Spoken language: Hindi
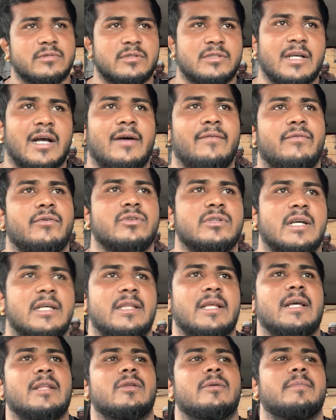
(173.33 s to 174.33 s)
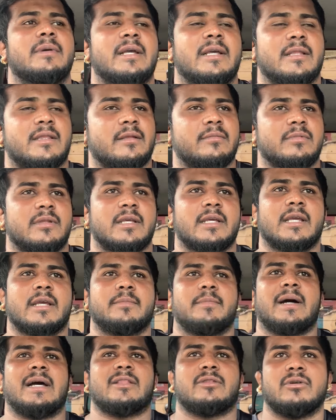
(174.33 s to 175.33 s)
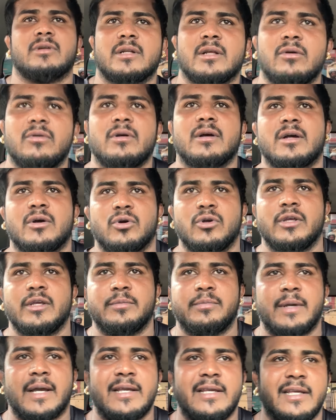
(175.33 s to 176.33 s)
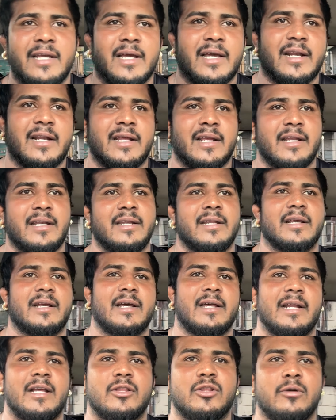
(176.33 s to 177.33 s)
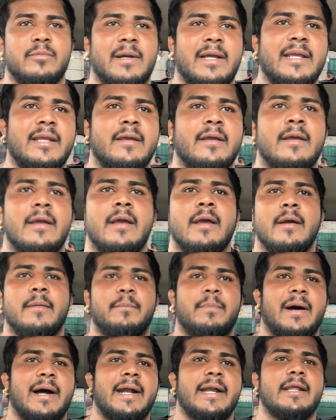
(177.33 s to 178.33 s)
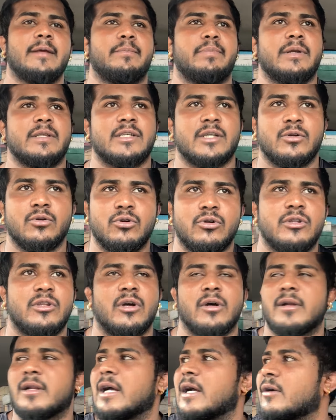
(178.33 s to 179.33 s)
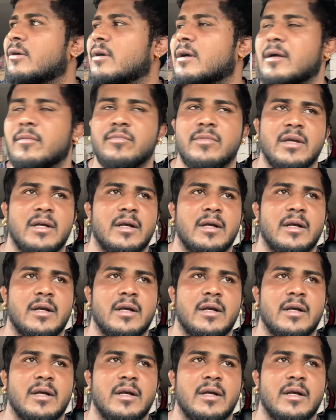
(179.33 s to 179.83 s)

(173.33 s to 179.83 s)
साफ हो जाता है तो मैं तुमसे एक बात और कहूँ कोई भाई अगर गेनिंग करे तो भाई पानी पे जरूर ध्यान रखना कम से